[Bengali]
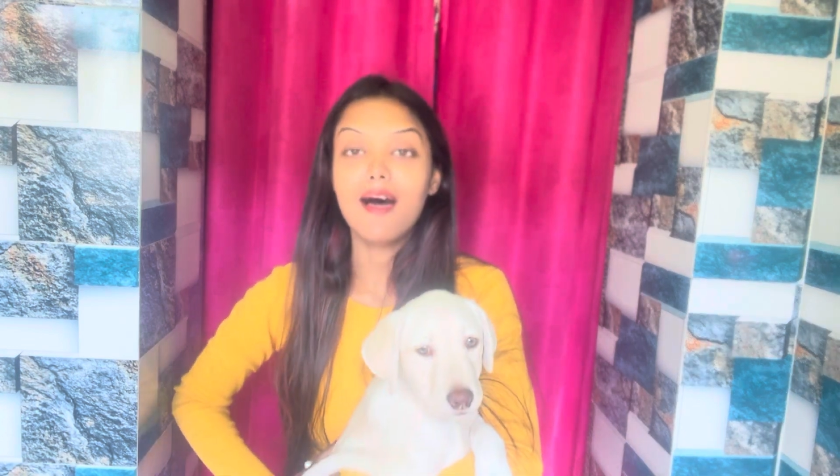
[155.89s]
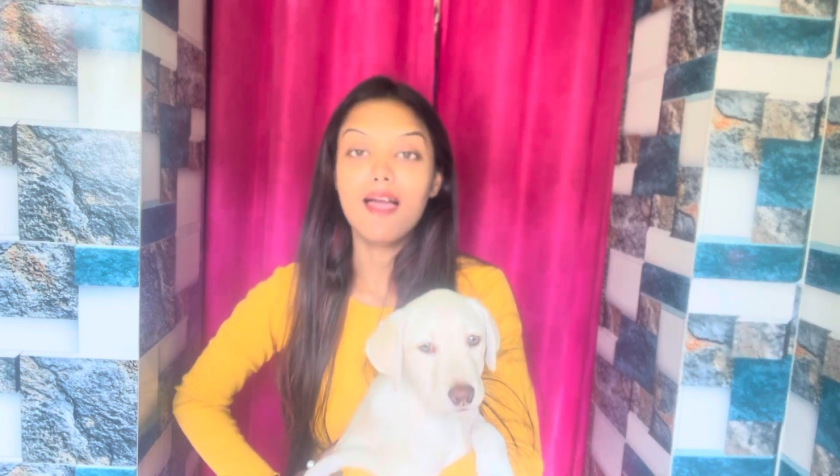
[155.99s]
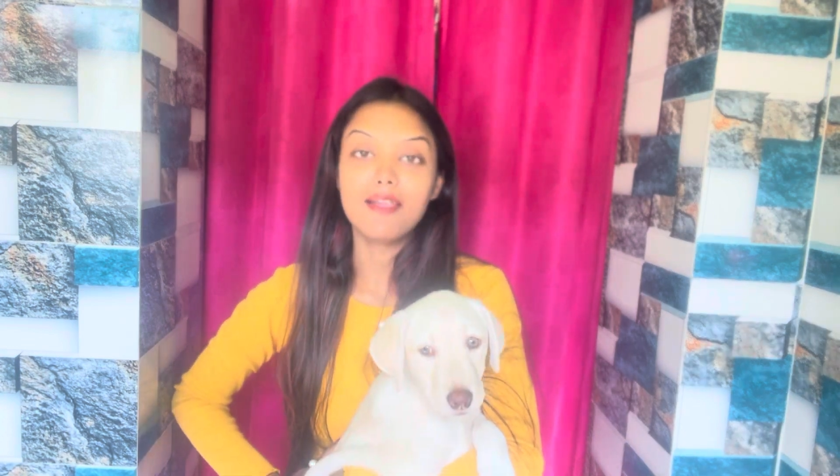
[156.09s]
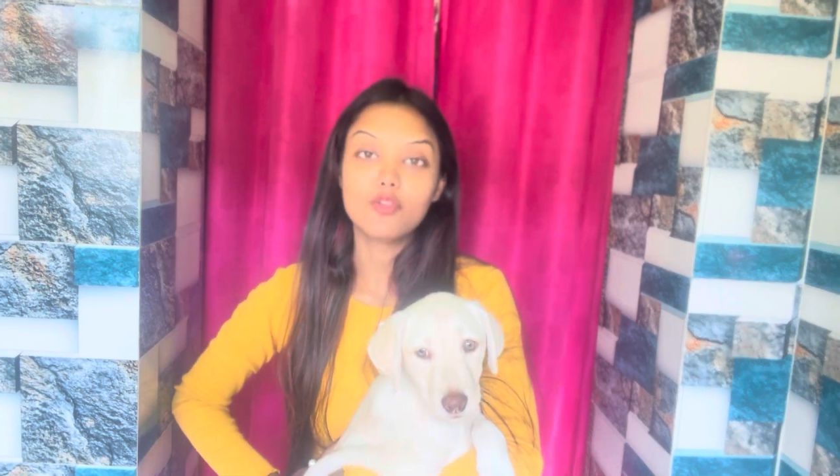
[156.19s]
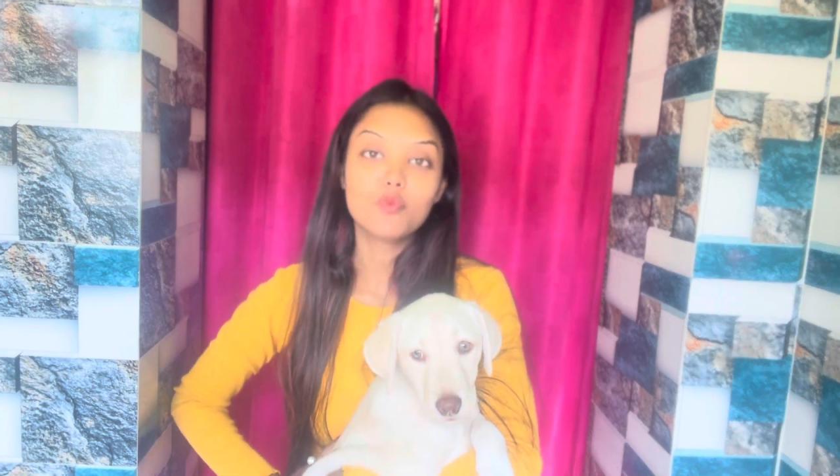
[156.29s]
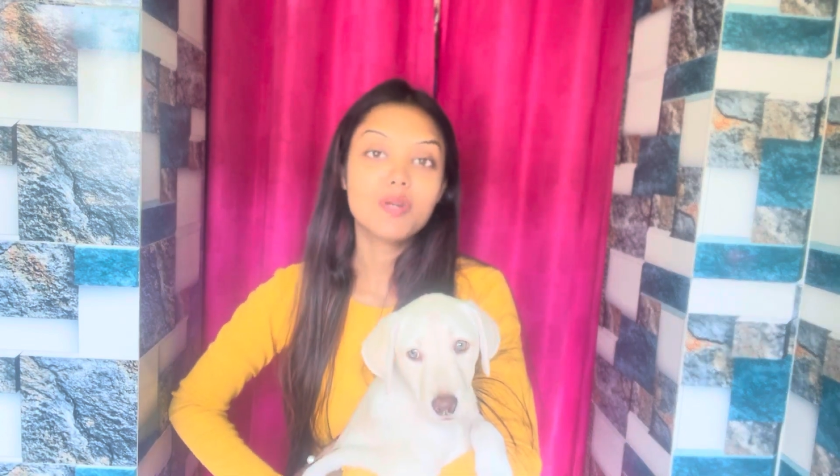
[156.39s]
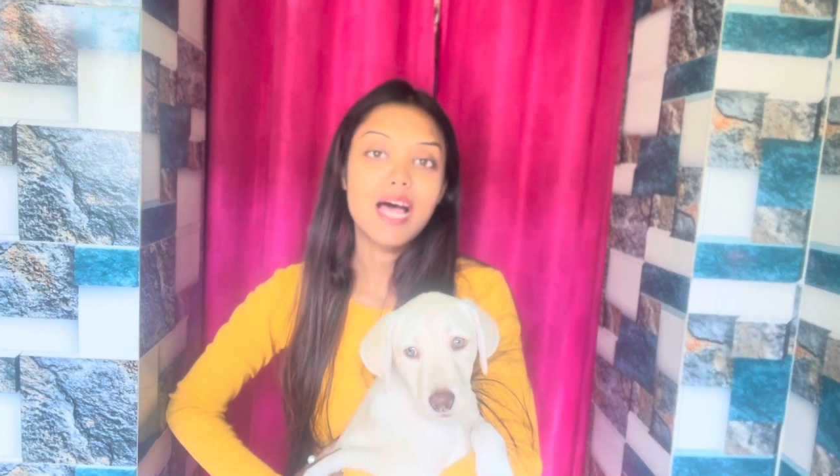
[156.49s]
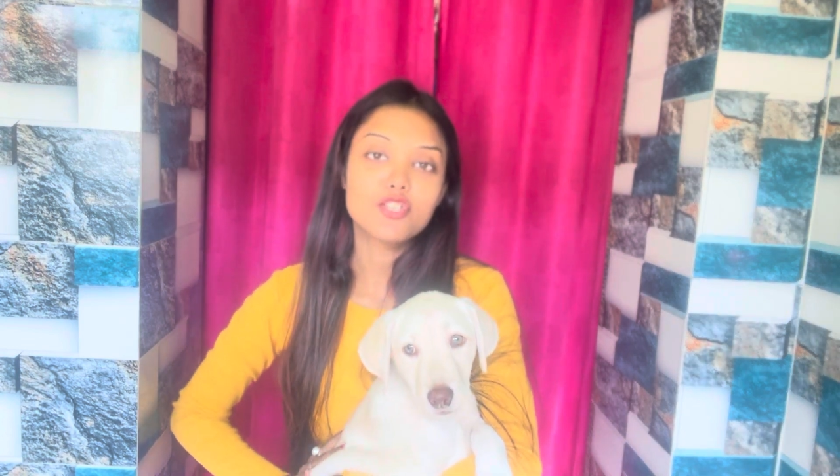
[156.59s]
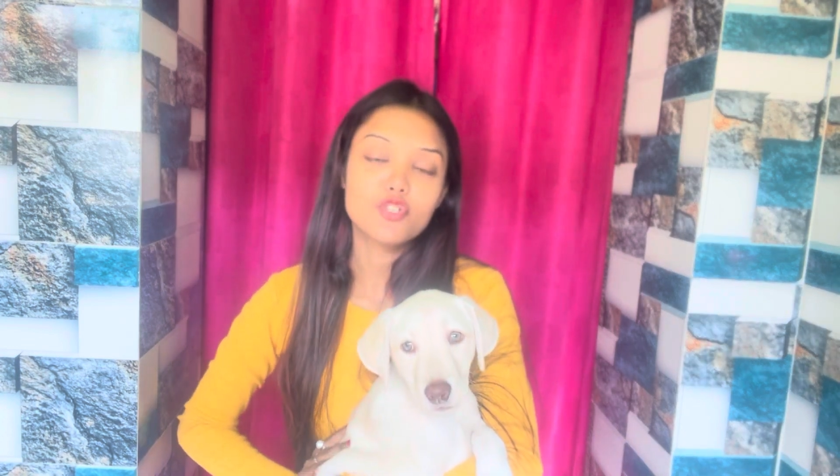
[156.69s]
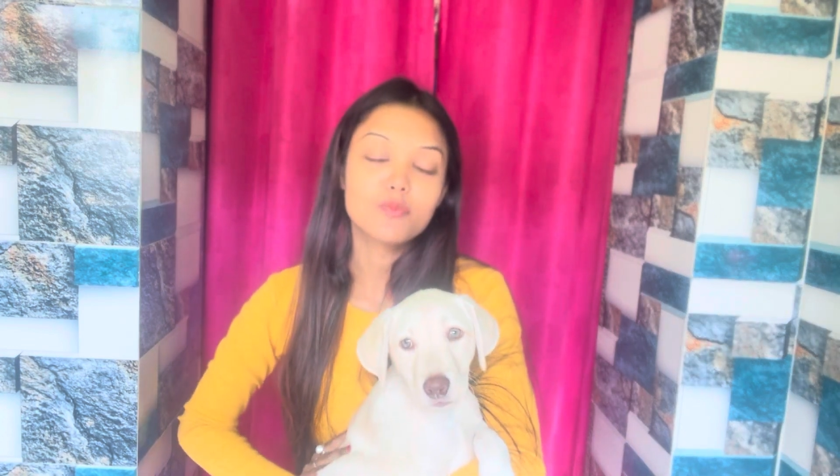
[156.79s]
আর তোমরা
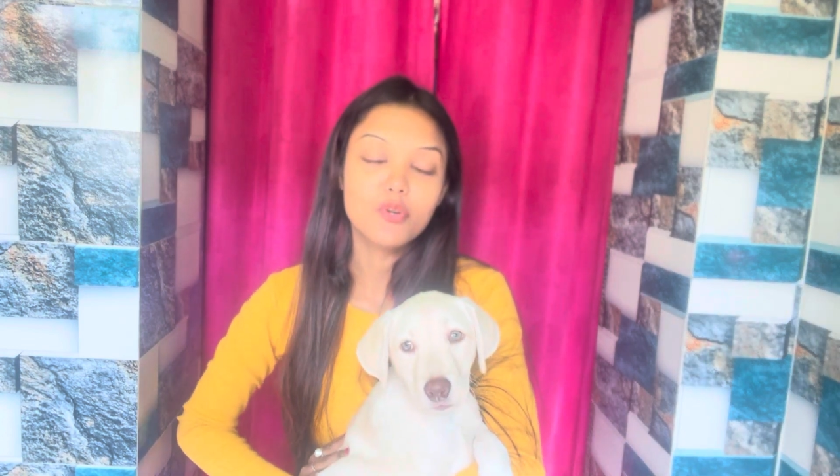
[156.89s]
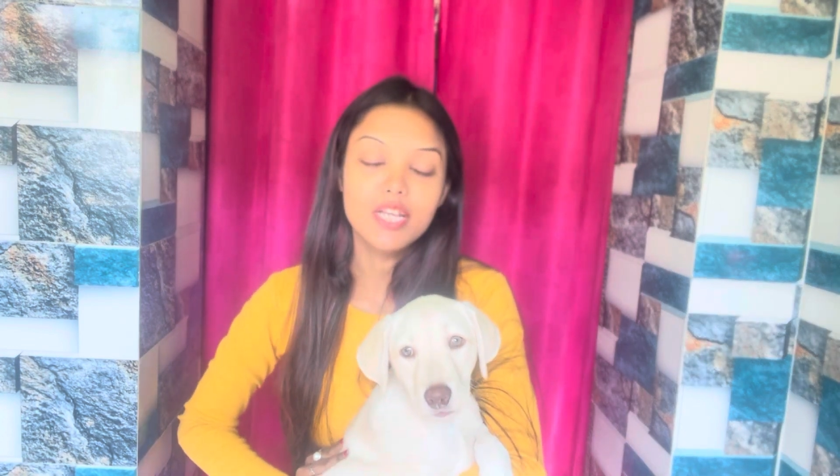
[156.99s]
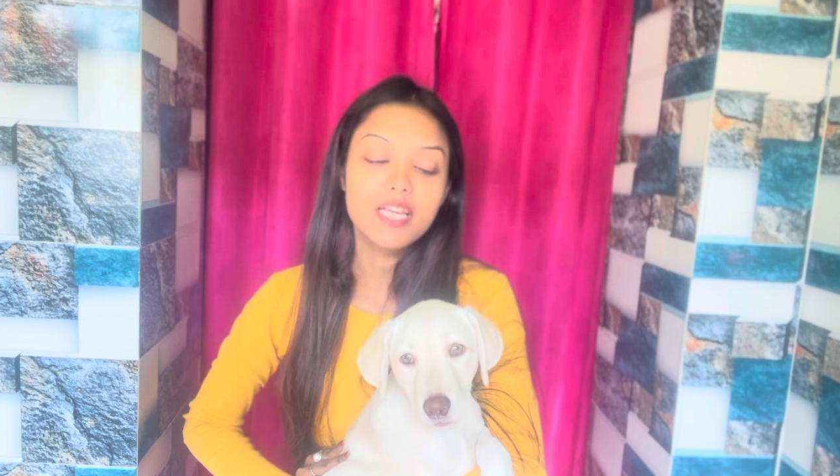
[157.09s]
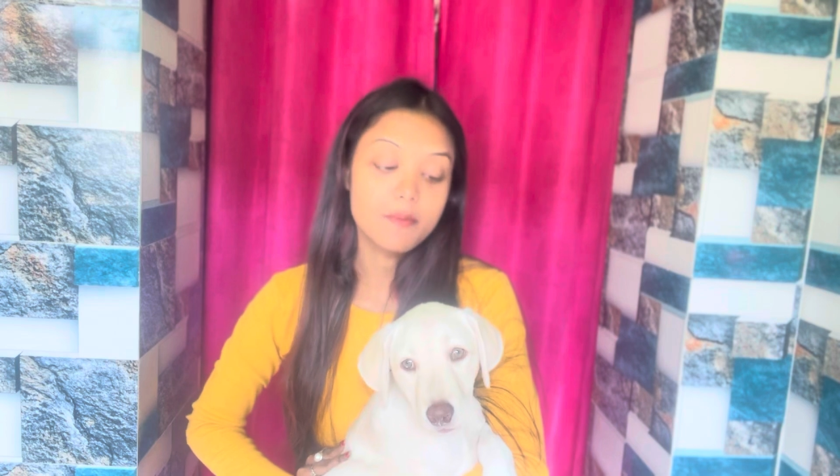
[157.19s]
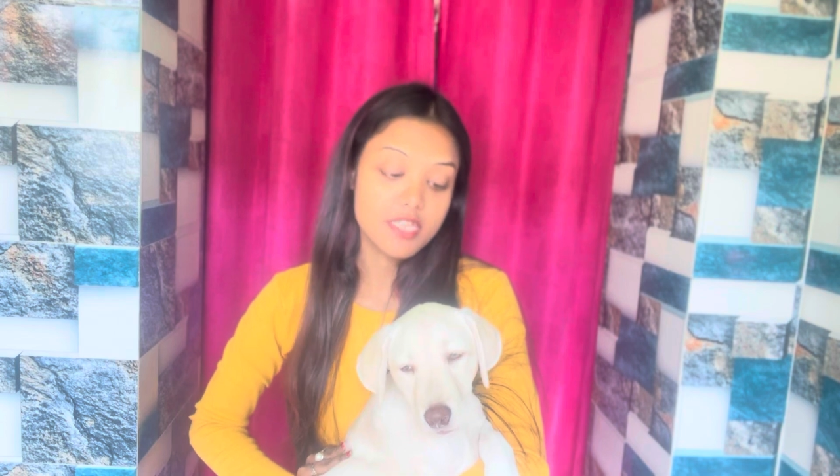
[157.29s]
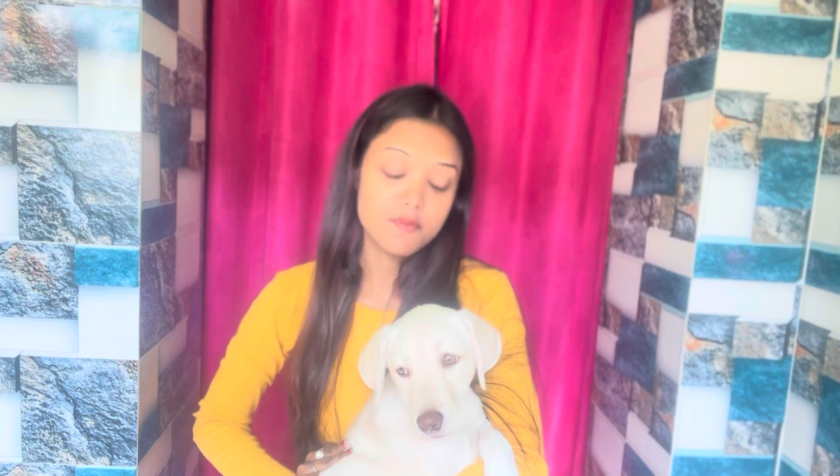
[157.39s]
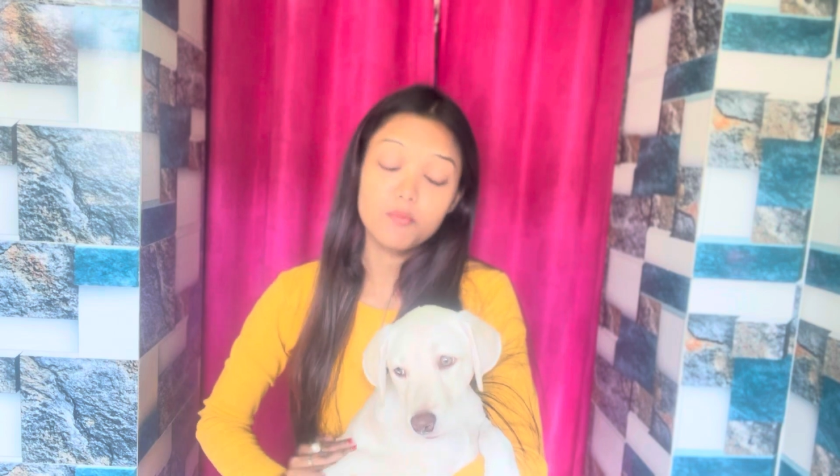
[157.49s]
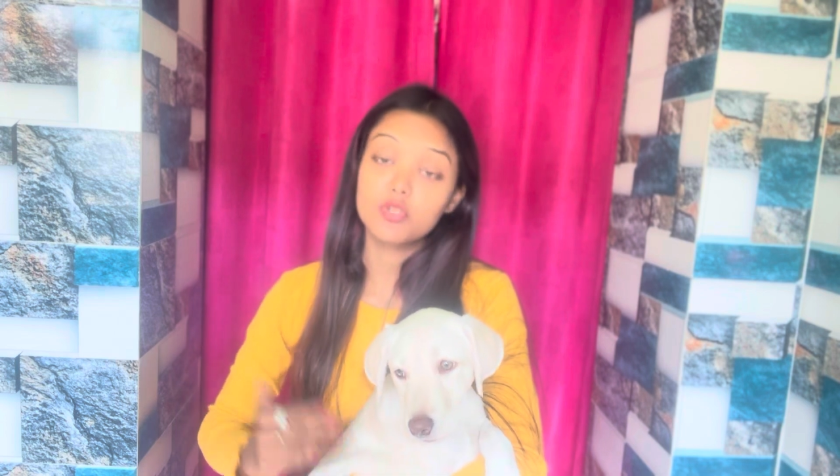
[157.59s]
আছো বলেই আমি আছি আমি